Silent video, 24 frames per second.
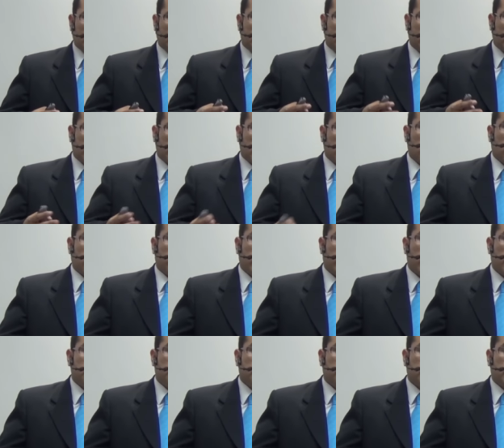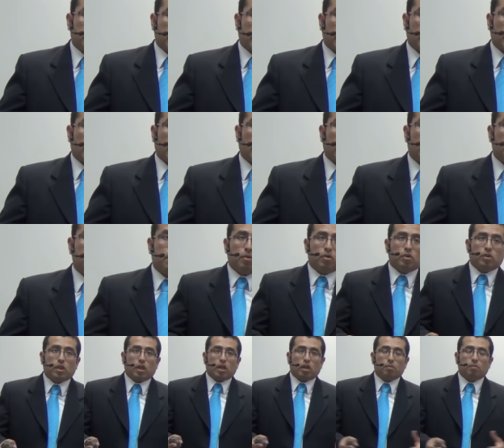si es que lo queremos, si es que
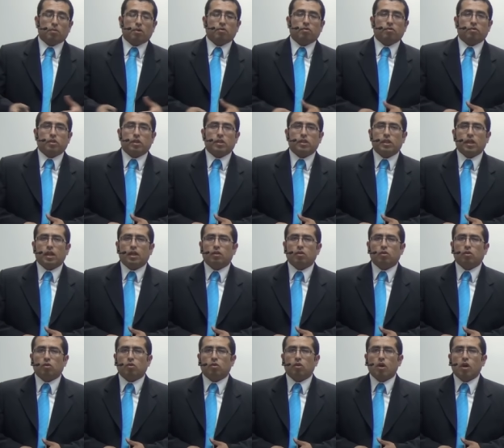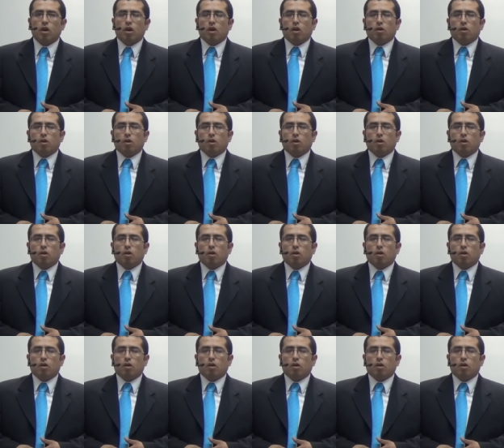queremos seguir profundizando,